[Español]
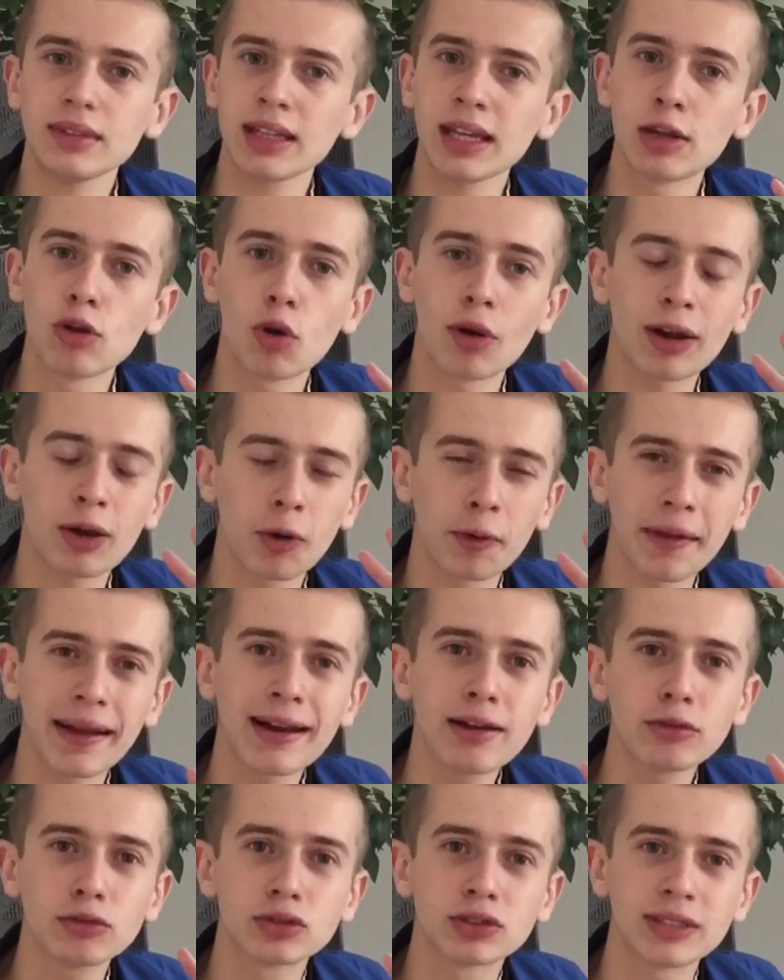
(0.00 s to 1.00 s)
lo
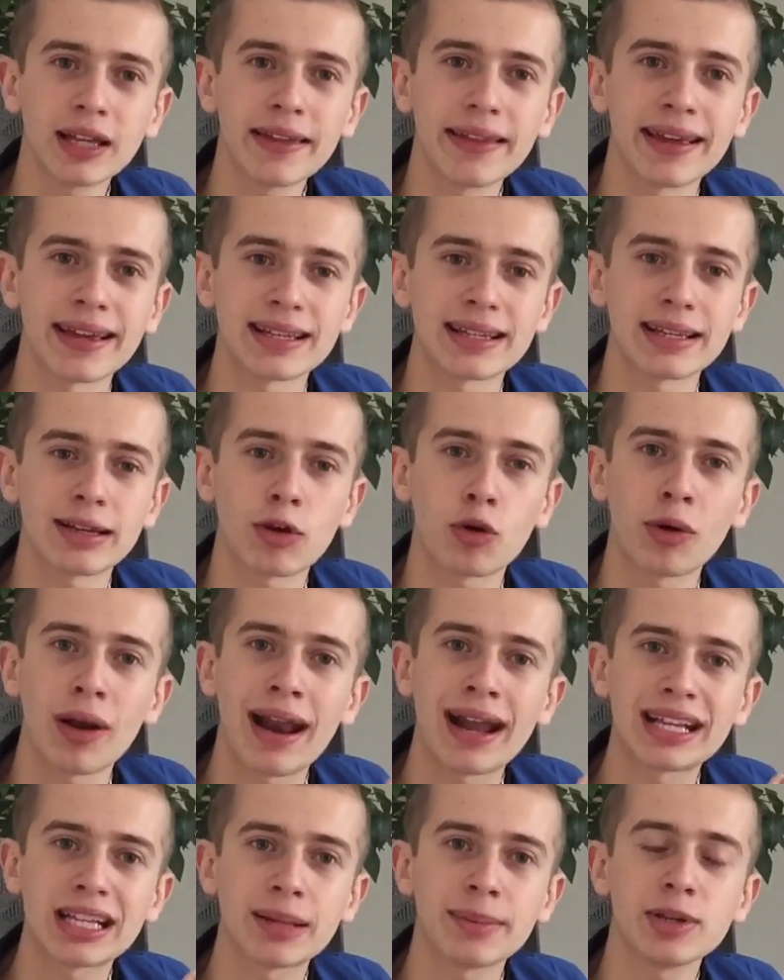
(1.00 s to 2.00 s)
recordarán ustedes con el
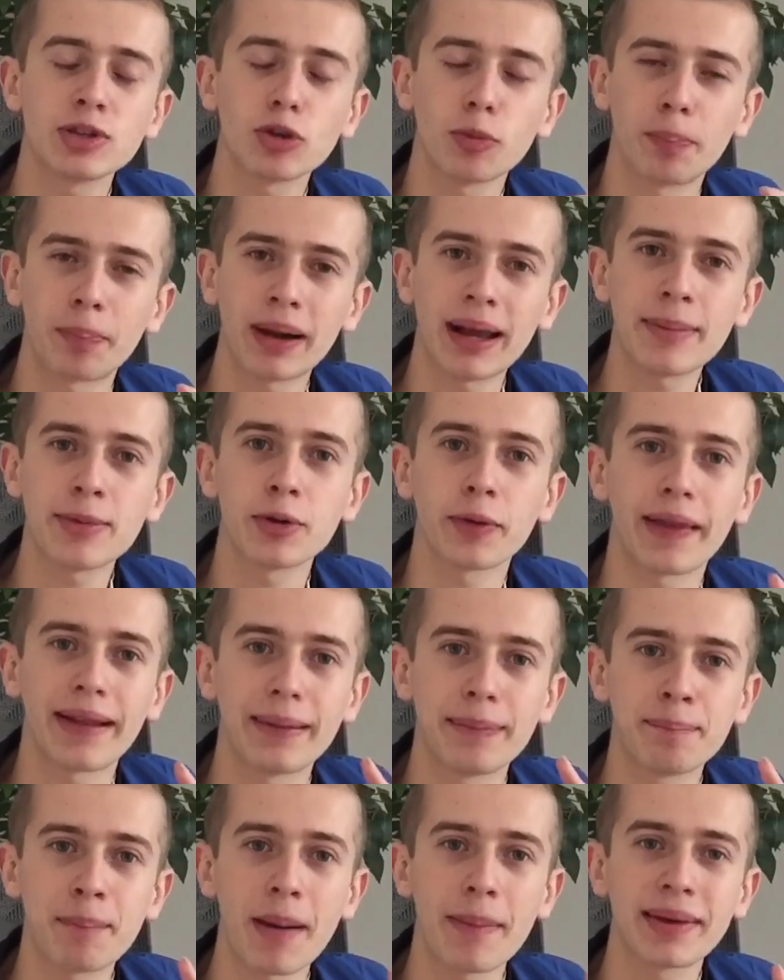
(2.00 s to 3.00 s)
lanzamiento previo
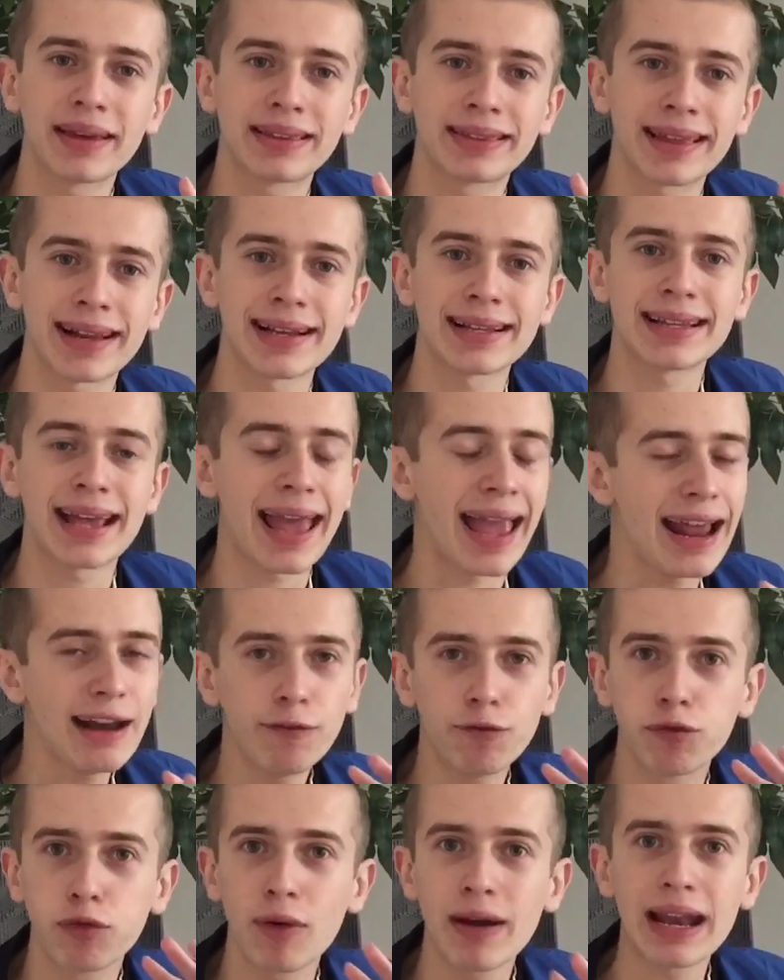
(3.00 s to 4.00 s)
del Mavic 3,
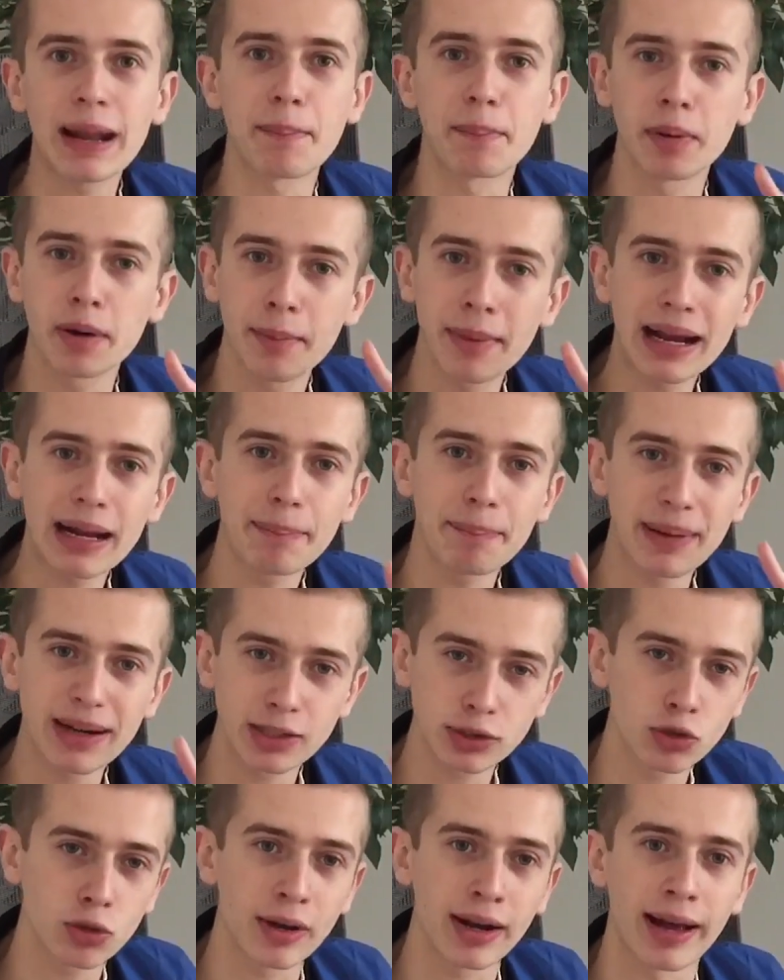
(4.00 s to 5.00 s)
él fue la primera
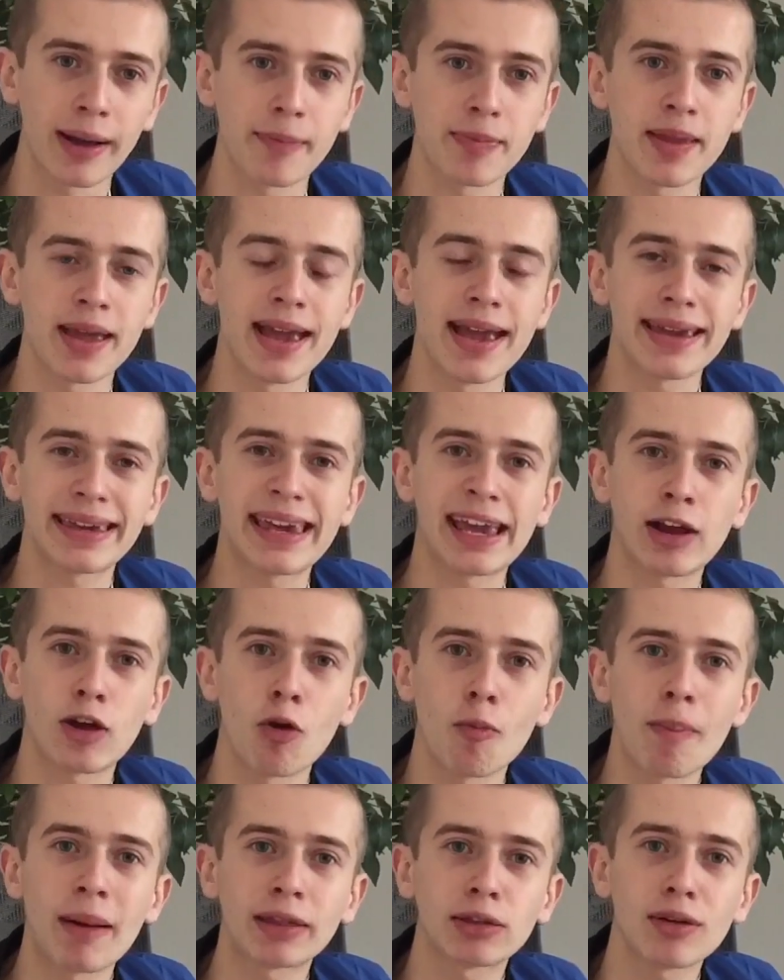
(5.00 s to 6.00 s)
persona quien
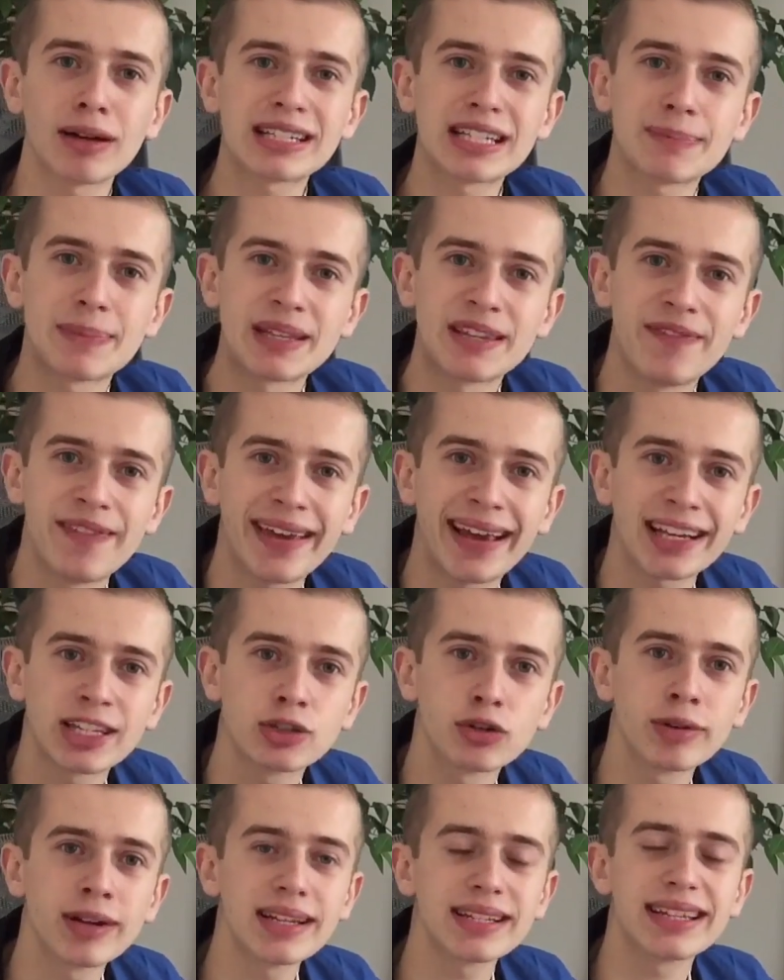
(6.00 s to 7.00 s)
compartió las
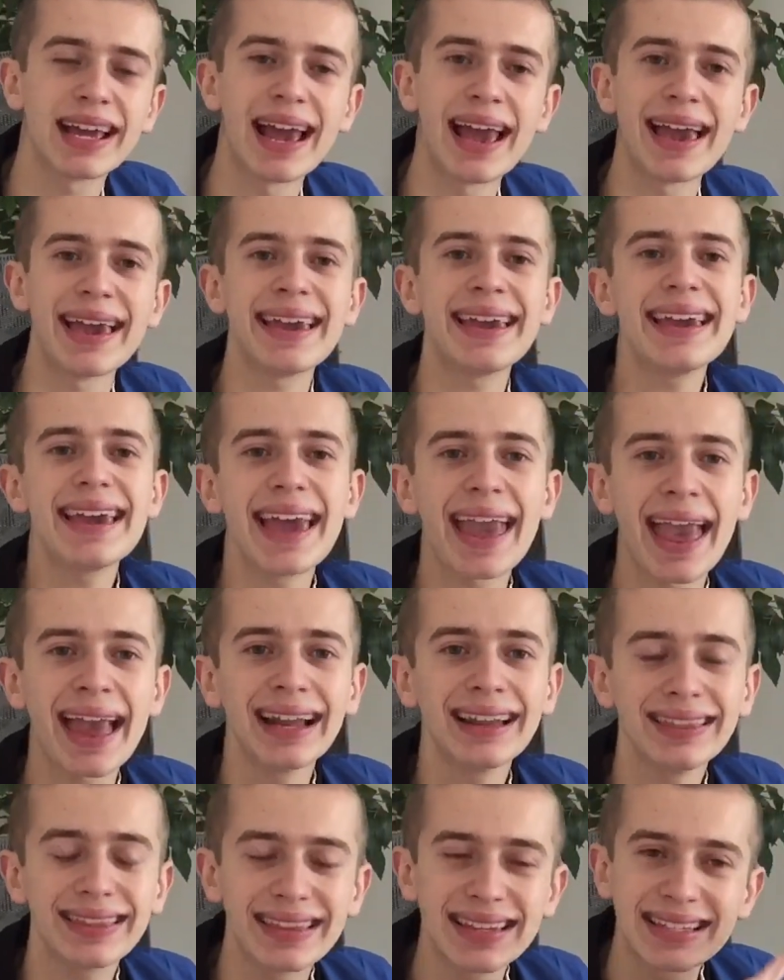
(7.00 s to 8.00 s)
especificaciones y
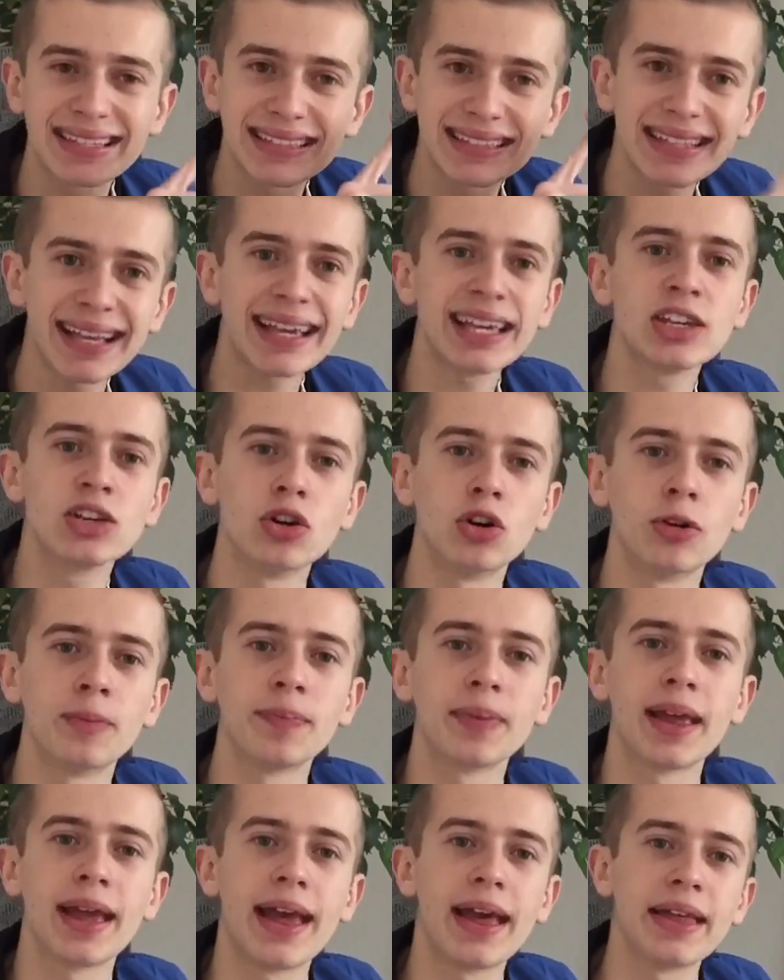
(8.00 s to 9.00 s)
el diseño
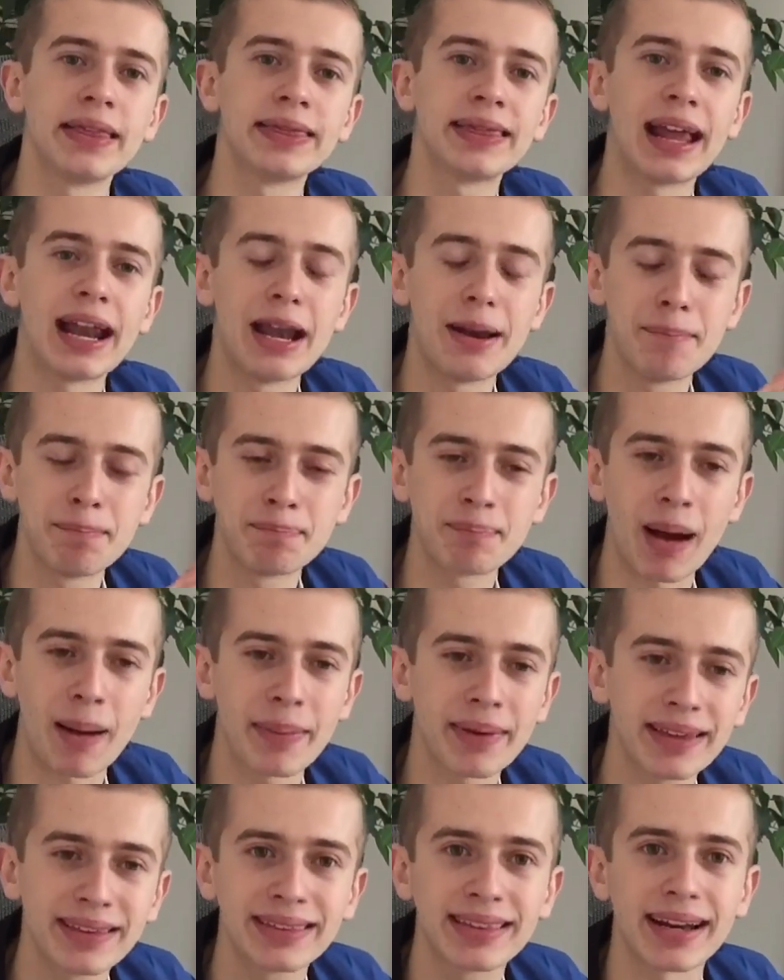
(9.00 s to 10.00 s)
del
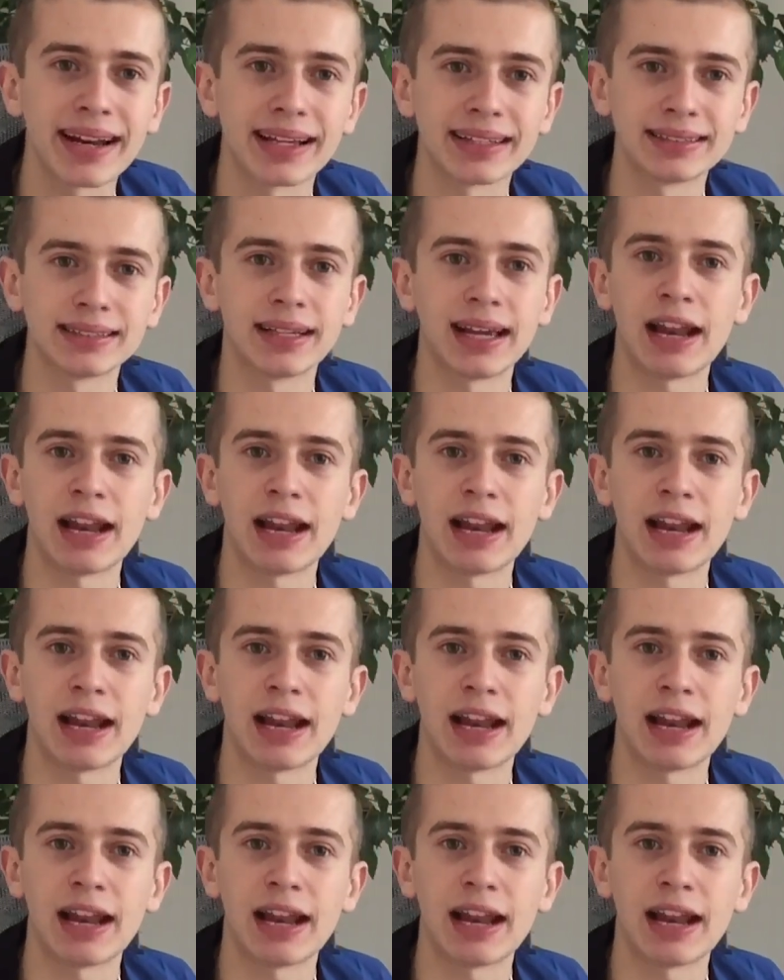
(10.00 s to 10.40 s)
Mavic 3.